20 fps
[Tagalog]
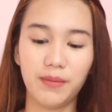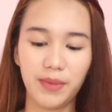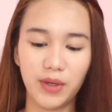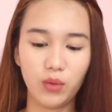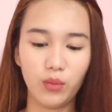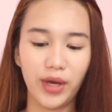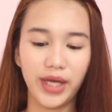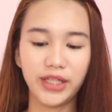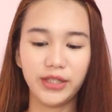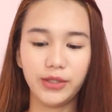
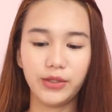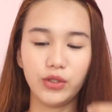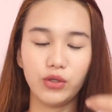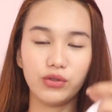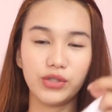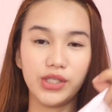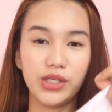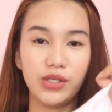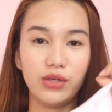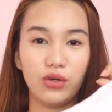kapag white
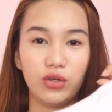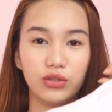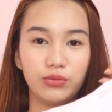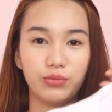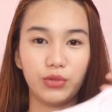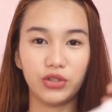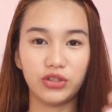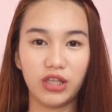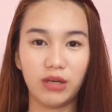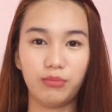yung sinuot
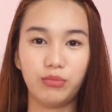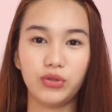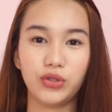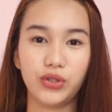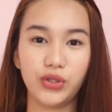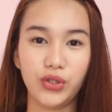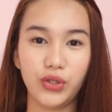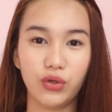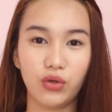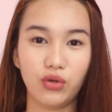mo,
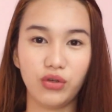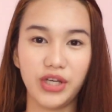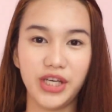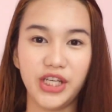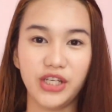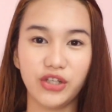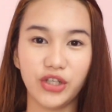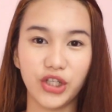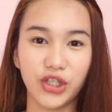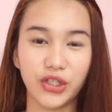tapos yung
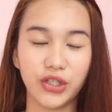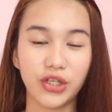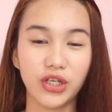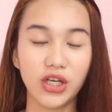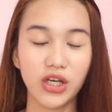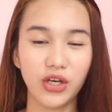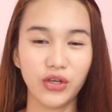inner,